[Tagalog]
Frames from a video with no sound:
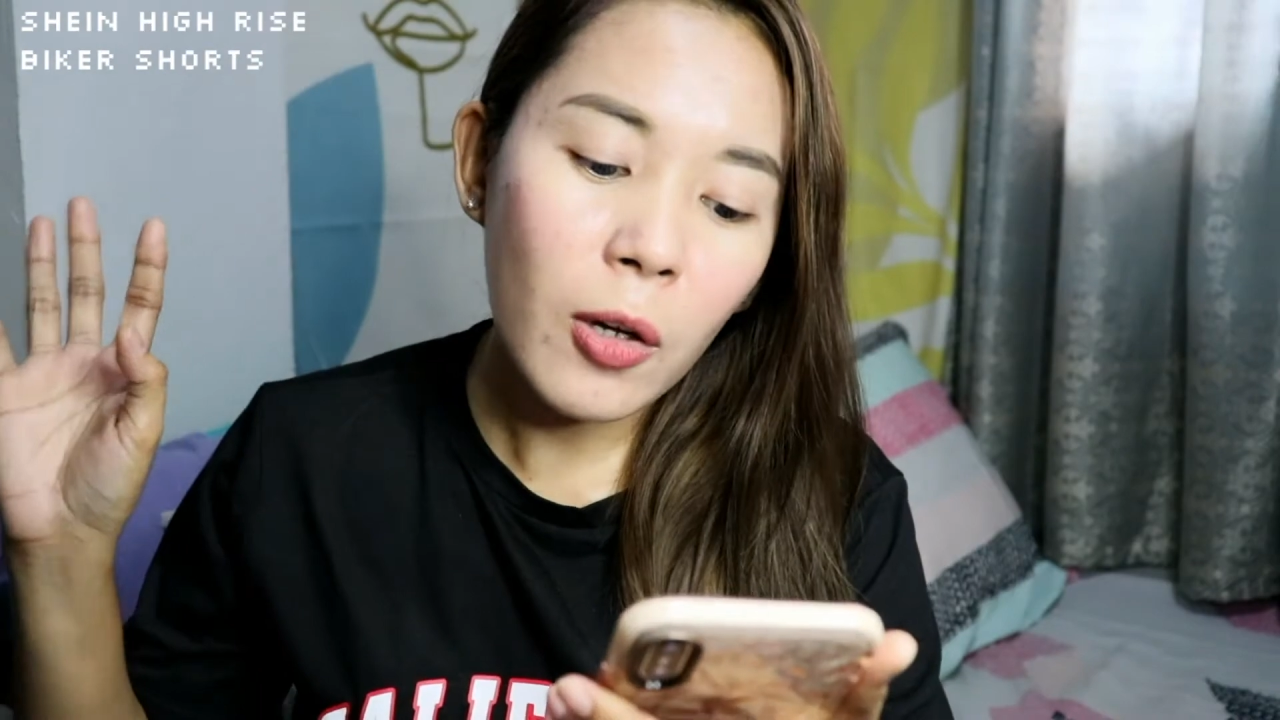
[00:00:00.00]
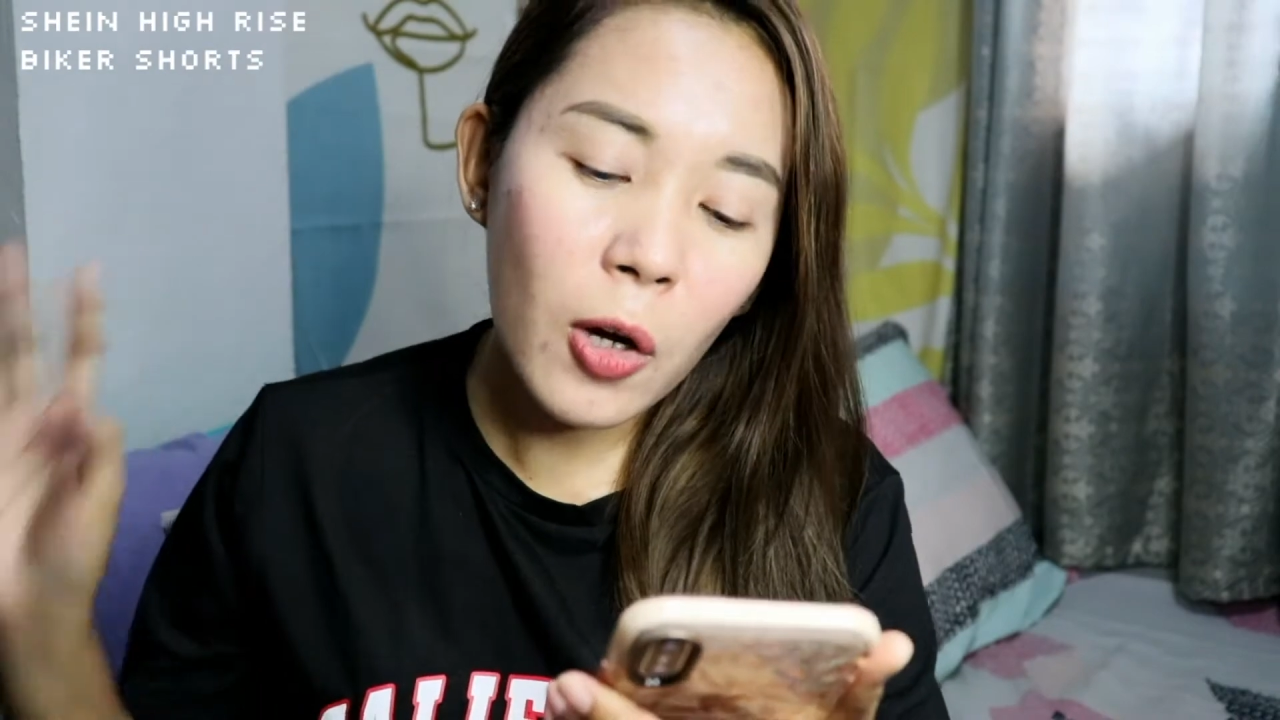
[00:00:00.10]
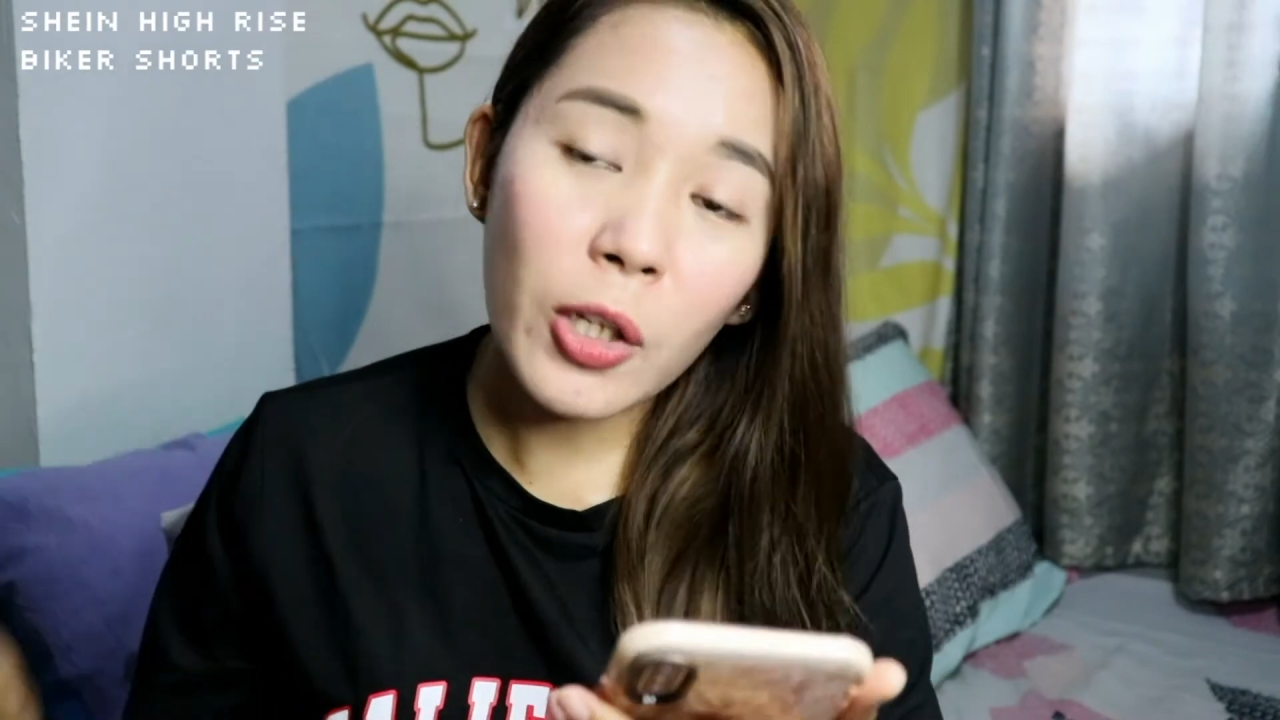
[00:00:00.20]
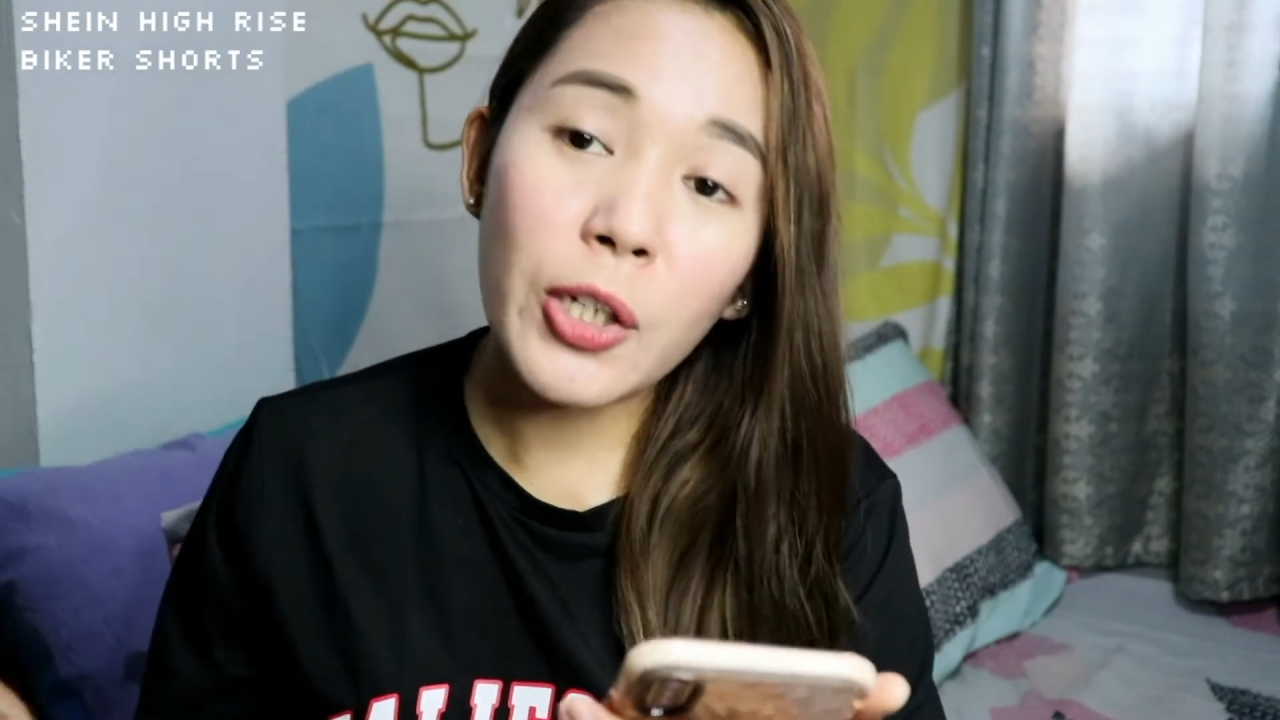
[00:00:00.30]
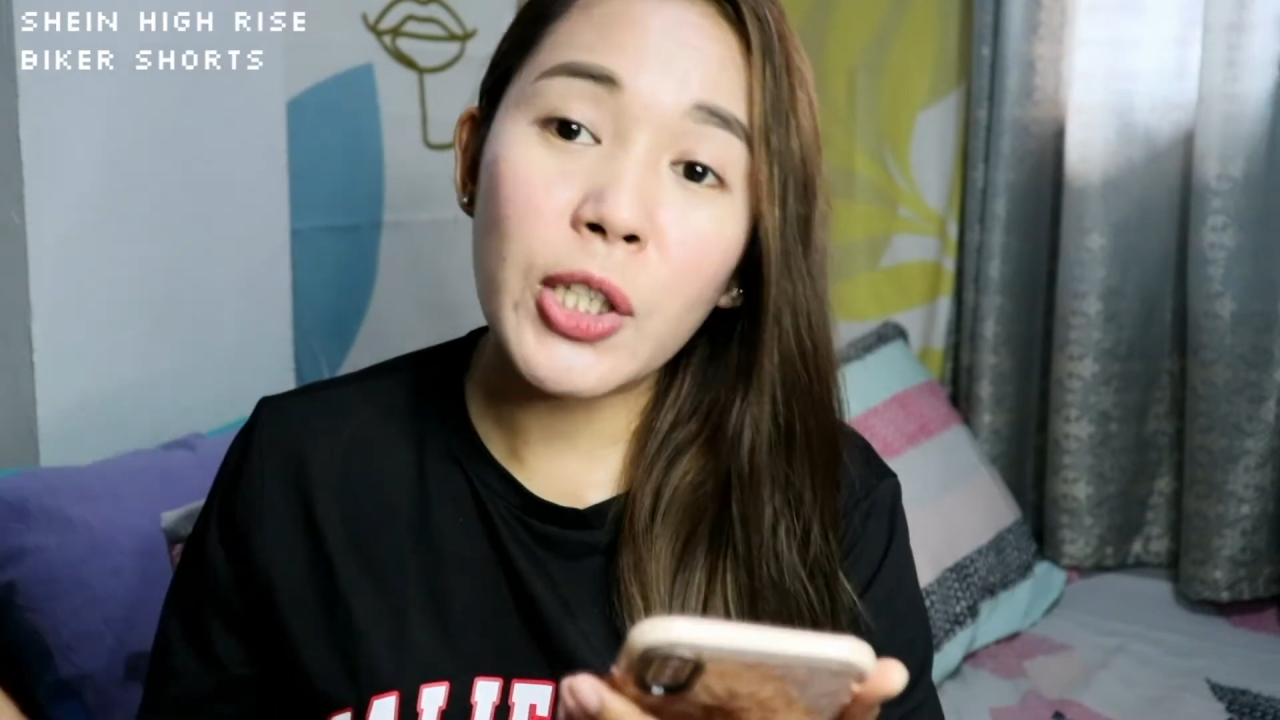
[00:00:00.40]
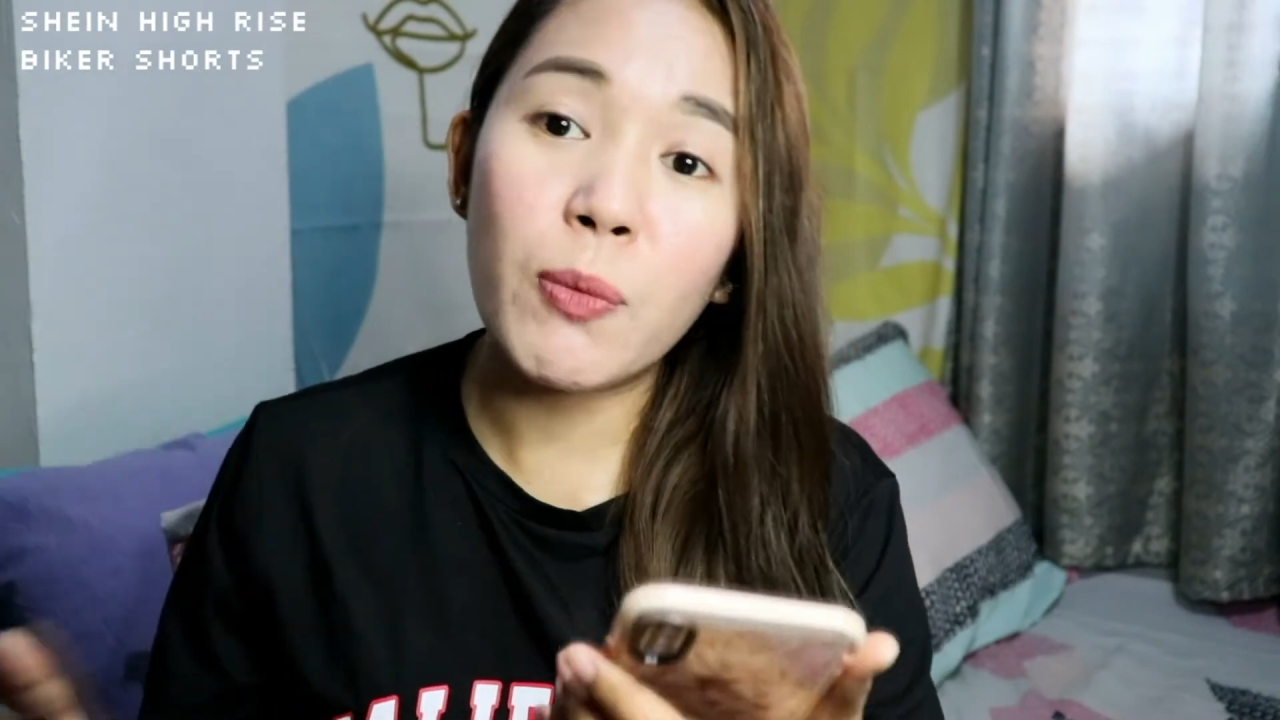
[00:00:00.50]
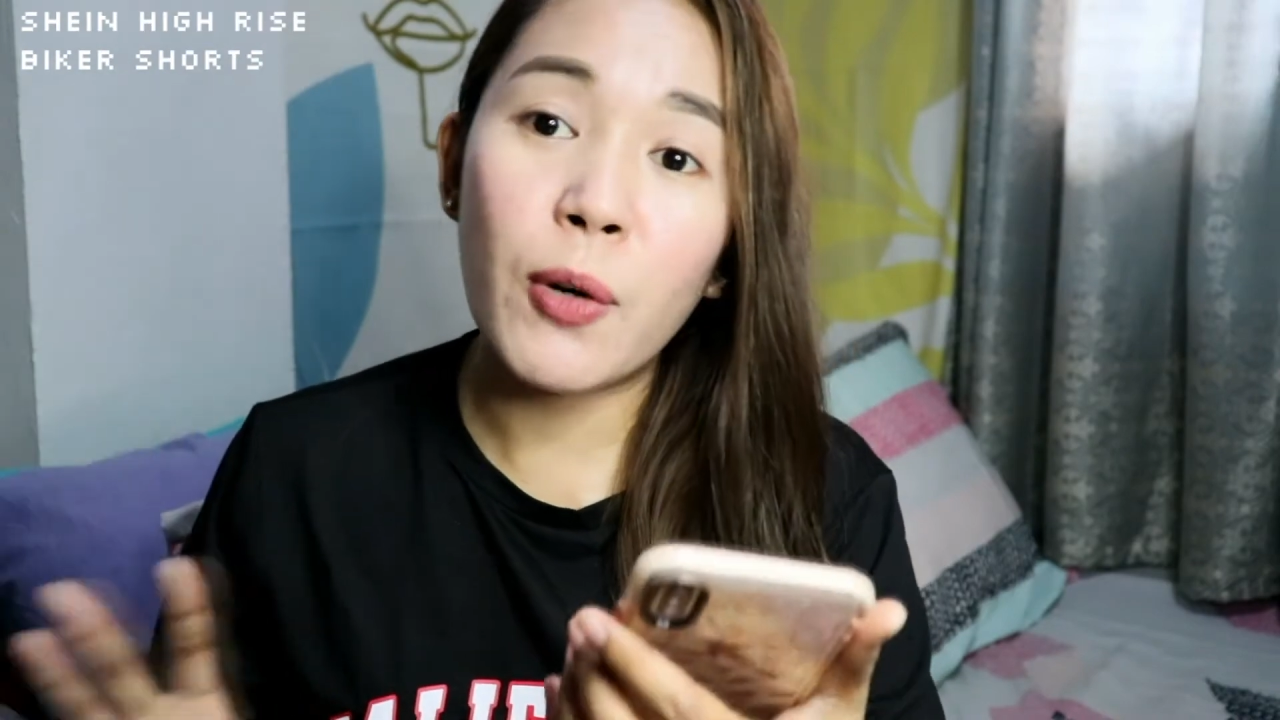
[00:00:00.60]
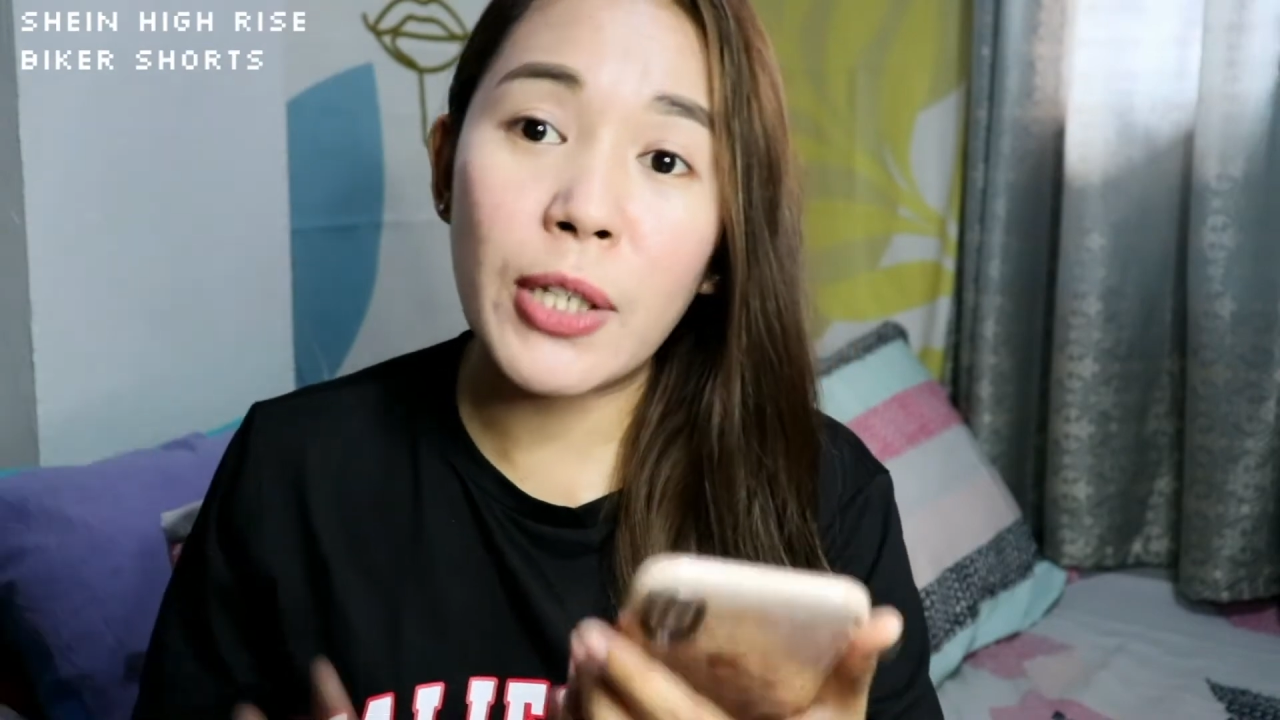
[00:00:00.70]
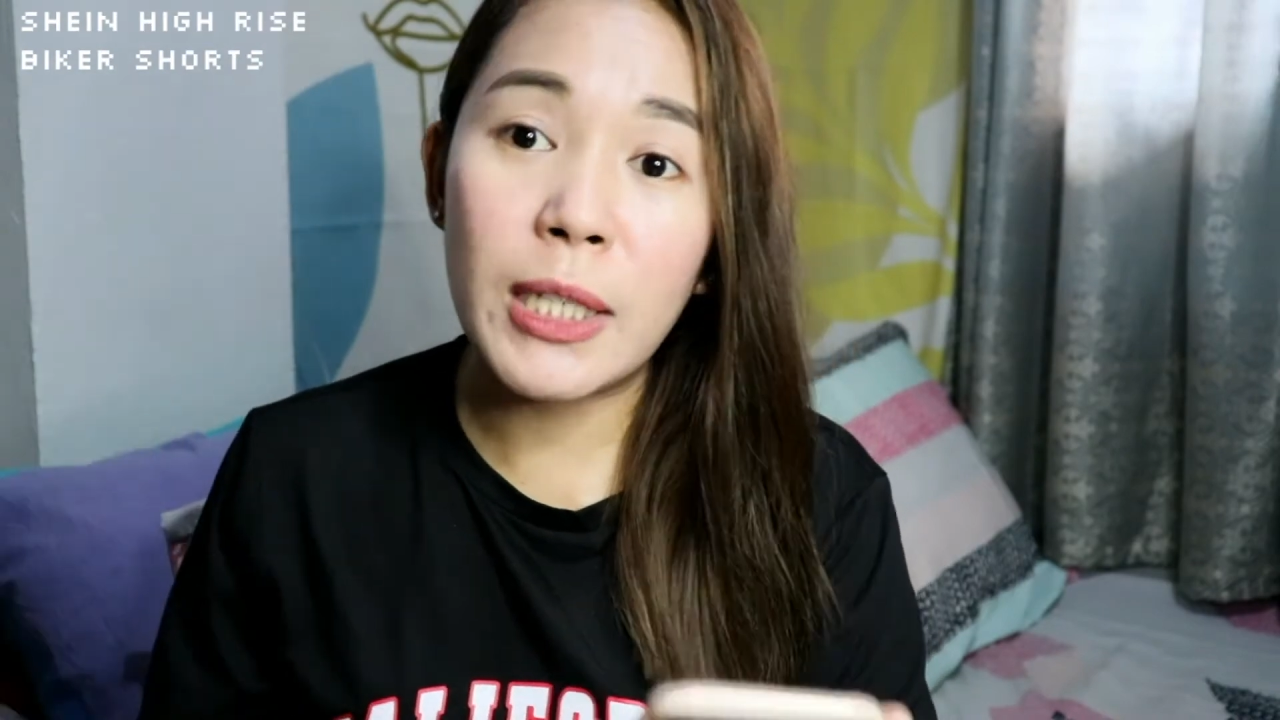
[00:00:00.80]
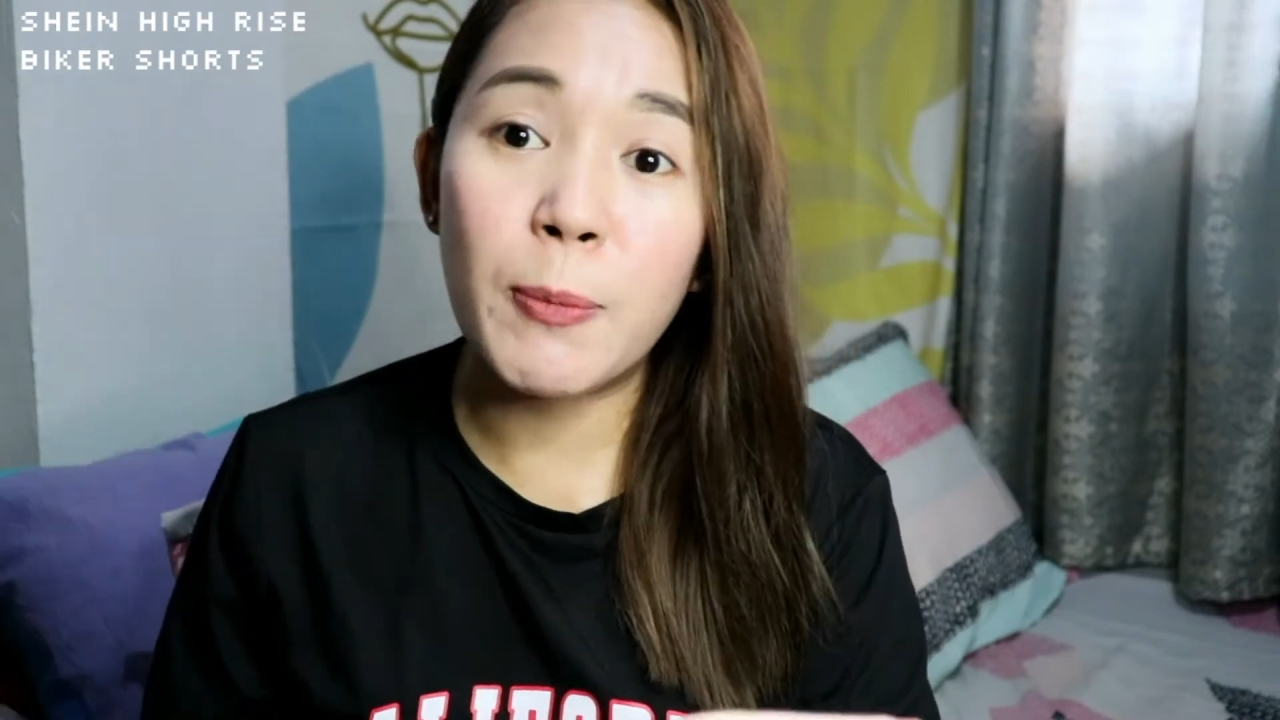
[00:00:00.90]
colors
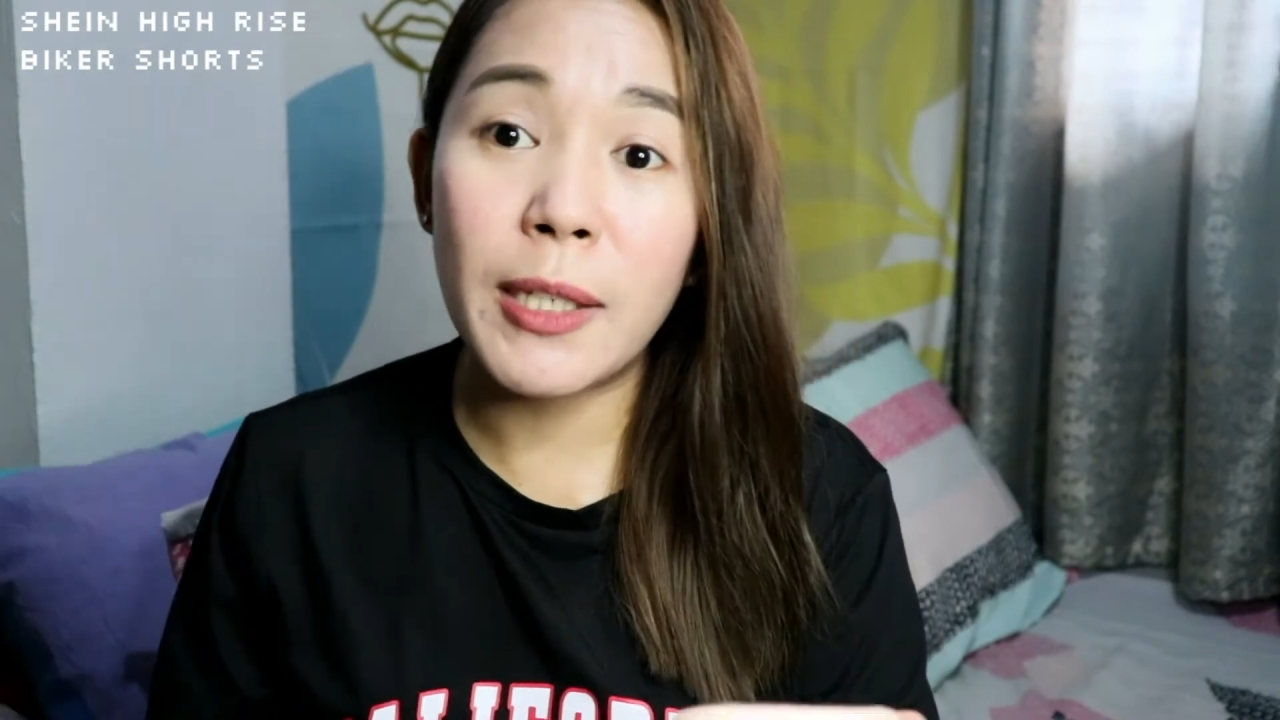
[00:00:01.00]
for this